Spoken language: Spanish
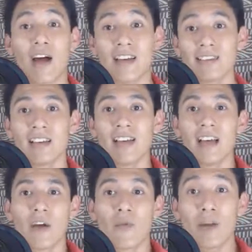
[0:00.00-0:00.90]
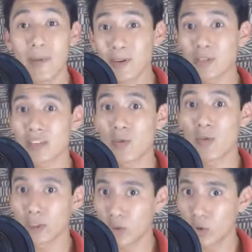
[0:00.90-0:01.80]
Eyes. Bueno amigos, eso
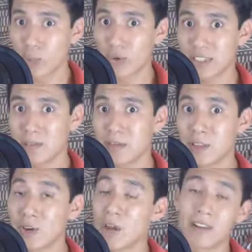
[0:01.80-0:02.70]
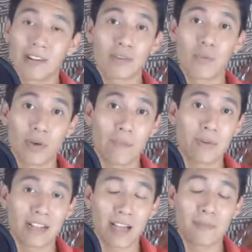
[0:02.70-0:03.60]
fue todo por este video, la verdad no se lo pueden
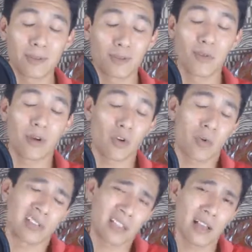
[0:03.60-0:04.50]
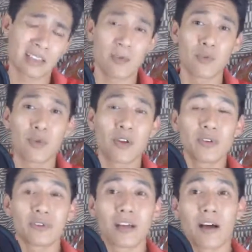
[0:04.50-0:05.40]
perder el capítulo de Black Clover, está, está muy
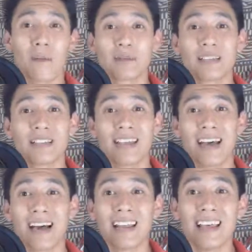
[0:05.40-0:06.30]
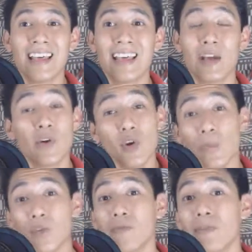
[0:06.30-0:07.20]
bueno y nos acabamos de enterar, eh, bueno,
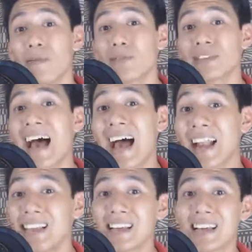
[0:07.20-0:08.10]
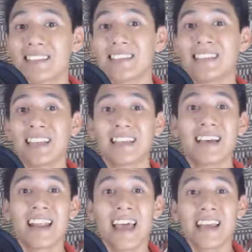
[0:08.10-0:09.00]
por fin vimos a alguien que se
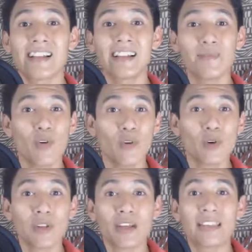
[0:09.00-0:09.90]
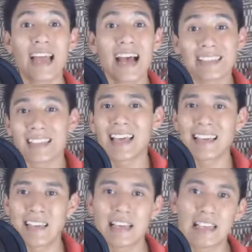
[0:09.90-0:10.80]
interesara en el grimorio de, de, Asta
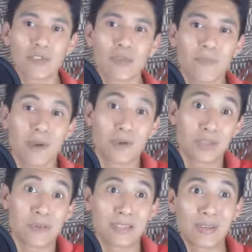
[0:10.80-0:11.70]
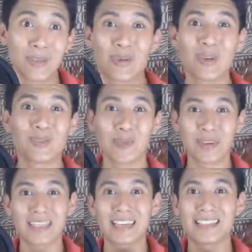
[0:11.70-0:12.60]
y esto me gustó demasiado, ¿no? Y los
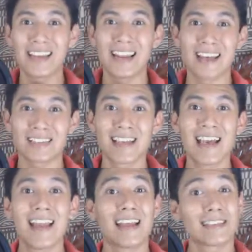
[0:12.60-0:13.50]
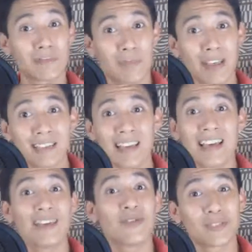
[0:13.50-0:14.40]
nombres que tienen las, las espadas,
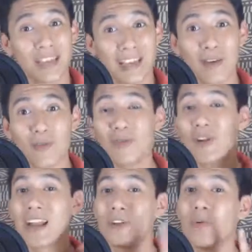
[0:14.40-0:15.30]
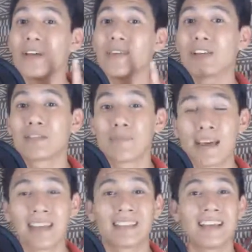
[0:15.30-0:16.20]
yo sé que un, el nombre de una
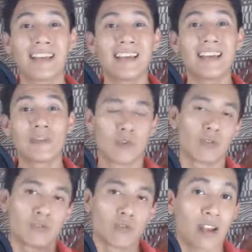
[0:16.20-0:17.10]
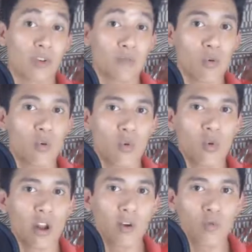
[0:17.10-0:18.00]
espada tiene, bueno, suena un poco
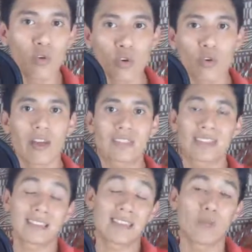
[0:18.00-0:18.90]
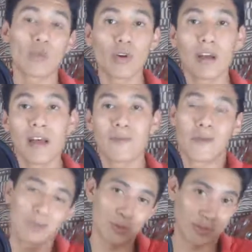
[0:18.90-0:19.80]
con albur, ¿no? Es, albur,
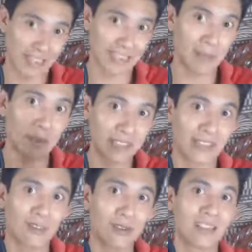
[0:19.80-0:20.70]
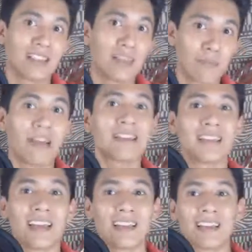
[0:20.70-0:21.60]
bueno, si ustedes dependen, ¿no? De, de qué país
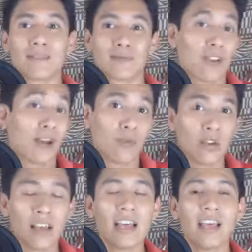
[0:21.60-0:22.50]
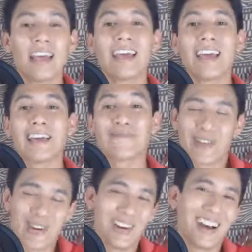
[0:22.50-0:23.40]
sean, eh, suena albur, eh,
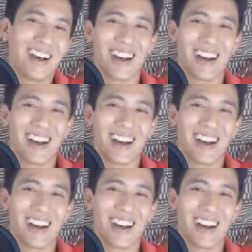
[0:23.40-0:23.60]
pero